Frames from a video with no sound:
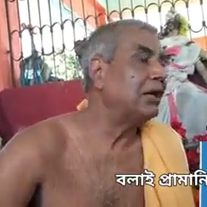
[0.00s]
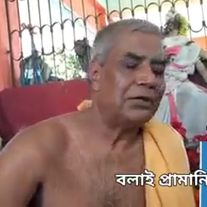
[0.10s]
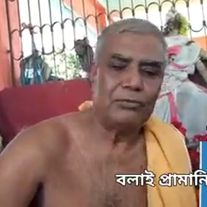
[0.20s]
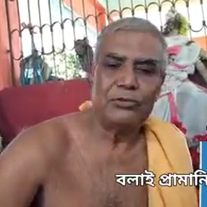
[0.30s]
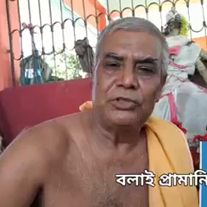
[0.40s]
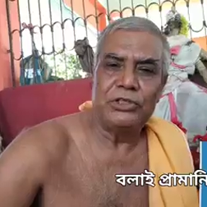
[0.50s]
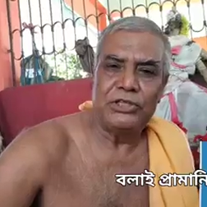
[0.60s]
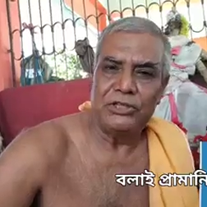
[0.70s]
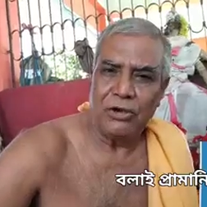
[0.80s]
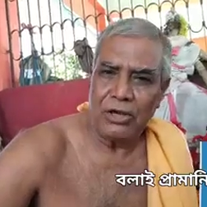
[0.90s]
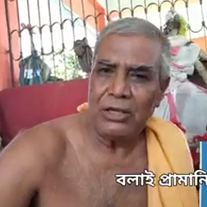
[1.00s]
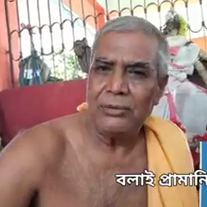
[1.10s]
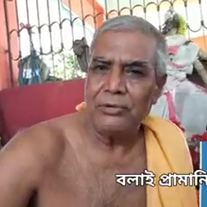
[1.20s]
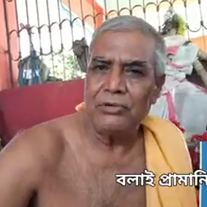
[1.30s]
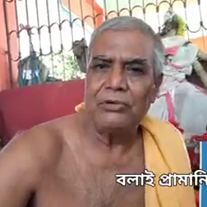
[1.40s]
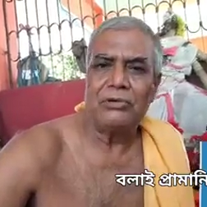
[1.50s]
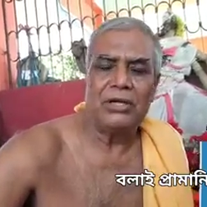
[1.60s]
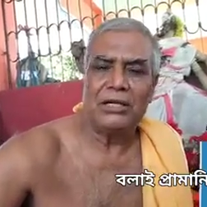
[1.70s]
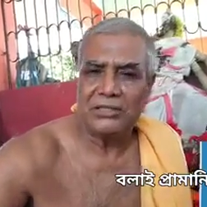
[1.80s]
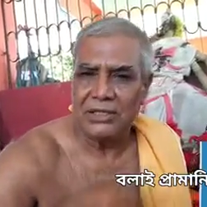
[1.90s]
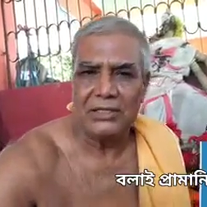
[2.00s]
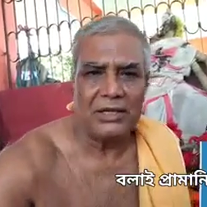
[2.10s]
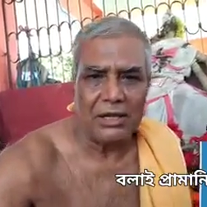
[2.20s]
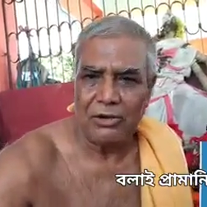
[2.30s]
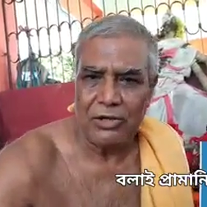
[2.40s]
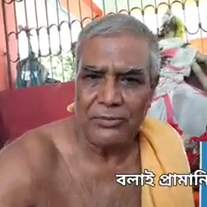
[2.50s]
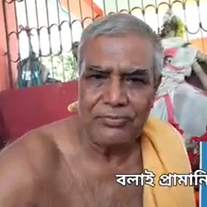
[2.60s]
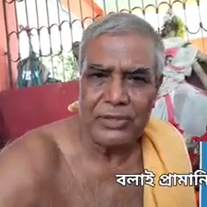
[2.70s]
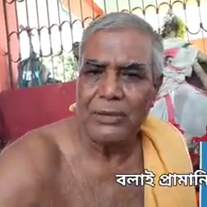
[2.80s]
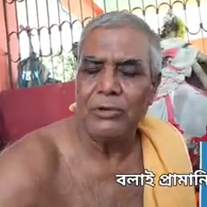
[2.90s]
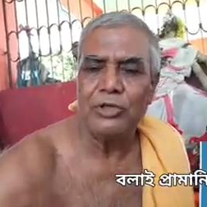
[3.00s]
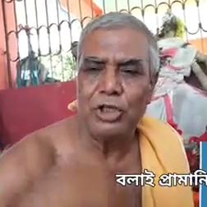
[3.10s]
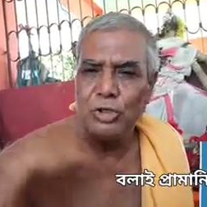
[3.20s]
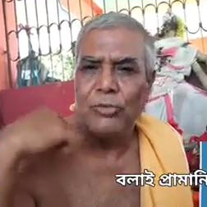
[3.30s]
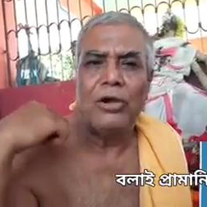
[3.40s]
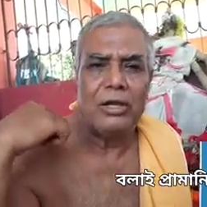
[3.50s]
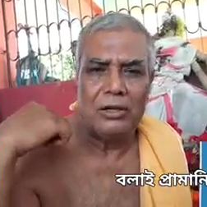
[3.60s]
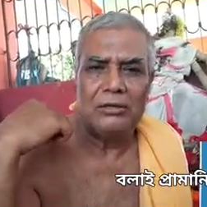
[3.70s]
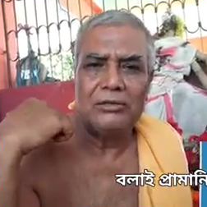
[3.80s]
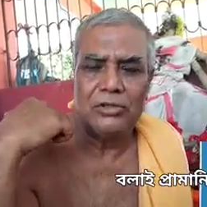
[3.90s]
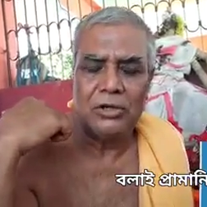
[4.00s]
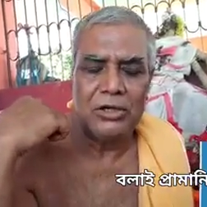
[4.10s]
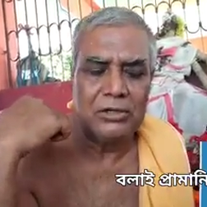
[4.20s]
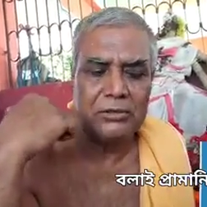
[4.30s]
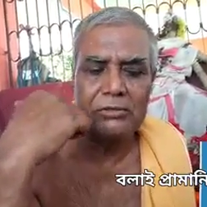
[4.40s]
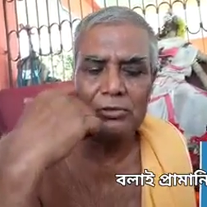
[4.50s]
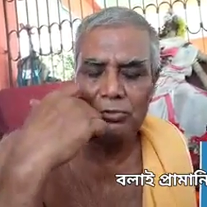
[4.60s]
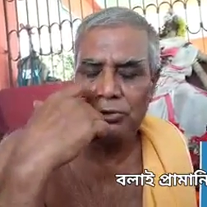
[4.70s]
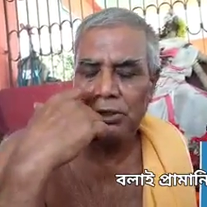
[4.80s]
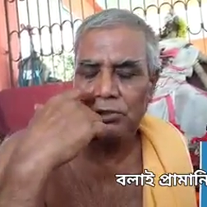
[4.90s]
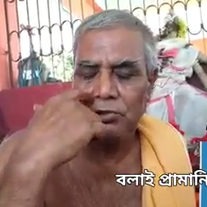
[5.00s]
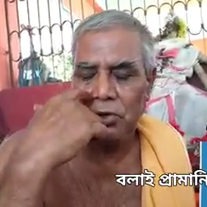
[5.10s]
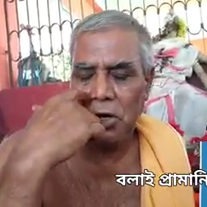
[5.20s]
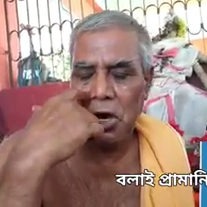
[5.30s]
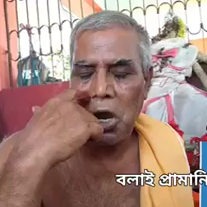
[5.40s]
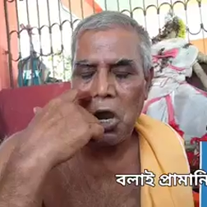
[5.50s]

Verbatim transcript: নাট মন্দিরটি হয় এবং রাস্তাটা হয় এবং টিউবওয়েল জলের সুবিধার জন্য